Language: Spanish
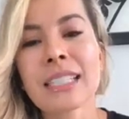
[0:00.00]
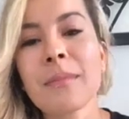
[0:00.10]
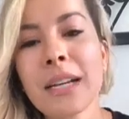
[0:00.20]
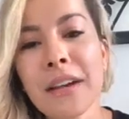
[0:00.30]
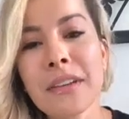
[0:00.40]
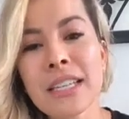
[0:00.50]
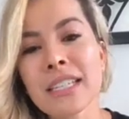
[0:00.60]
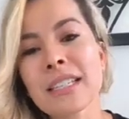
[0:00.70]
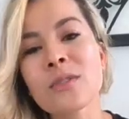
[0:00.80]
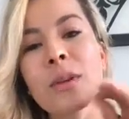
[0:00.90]
hace
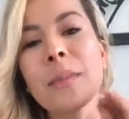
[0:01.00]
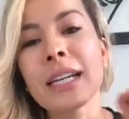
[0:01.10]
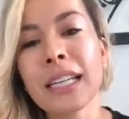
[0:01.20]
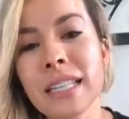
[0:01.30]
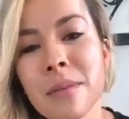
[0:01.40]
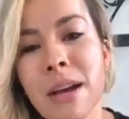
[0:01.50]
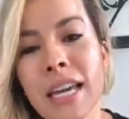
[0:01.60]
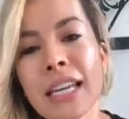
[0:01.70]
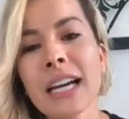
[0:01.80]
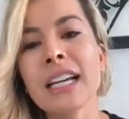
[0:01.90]
maravillas, es una maquinita
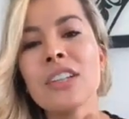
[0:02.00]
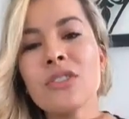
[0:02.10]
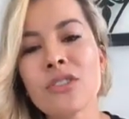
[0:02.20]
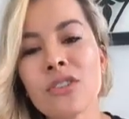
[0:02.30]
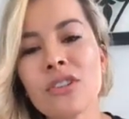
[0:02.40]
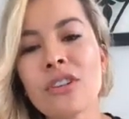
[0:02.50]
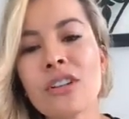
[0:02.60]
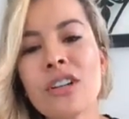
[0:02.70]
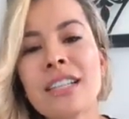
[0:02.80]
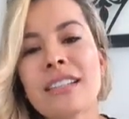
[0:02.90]
mágica y
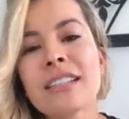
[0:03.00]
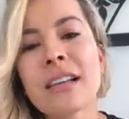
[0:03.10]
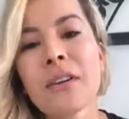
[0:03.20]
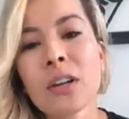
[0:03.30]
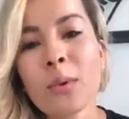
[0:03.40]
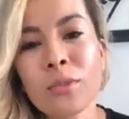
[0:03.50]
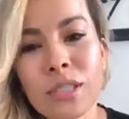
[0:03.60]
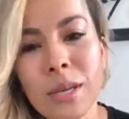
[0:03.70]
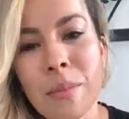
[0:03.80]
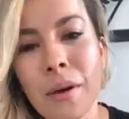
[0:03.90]
yo, sin saber cómo
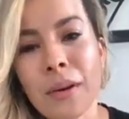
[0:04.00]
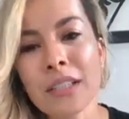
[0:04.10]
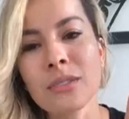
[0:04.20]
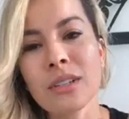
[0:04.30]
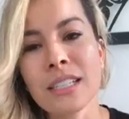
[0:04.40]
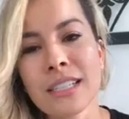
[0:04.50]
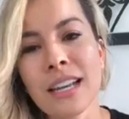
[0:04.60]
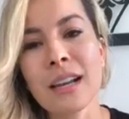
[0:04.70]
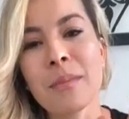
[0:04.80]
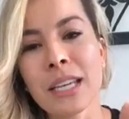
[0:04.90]
se llamaba, yo le
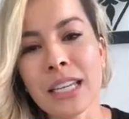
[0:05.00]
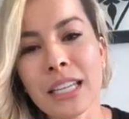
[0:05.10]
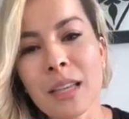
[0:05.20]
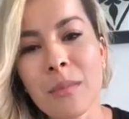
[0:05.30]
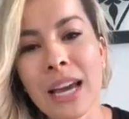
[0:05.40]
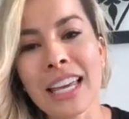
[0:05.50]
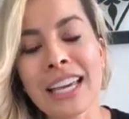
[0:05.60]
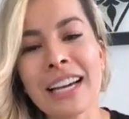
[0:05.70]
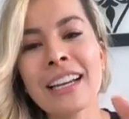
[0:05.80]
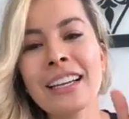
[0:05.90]
decía la maquinita
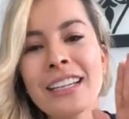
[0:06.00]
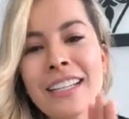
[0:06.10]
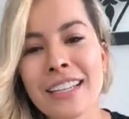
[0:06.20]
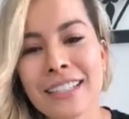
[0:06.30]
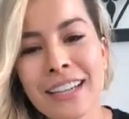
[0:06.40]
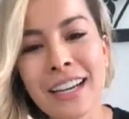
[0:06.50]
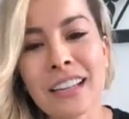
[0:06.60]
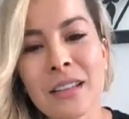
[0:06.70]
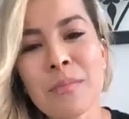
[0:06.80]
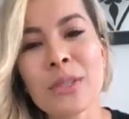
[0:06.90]
mágica y así la
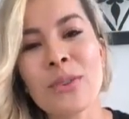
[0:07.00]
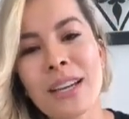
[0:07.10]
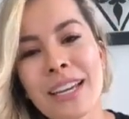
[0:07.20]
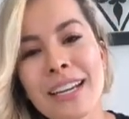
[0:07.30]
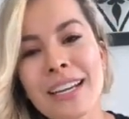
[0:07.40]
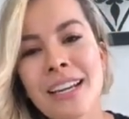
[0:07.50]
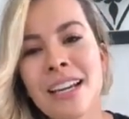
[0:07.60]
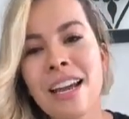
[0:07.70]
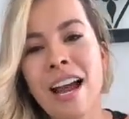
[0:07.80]
gente empezó a querer,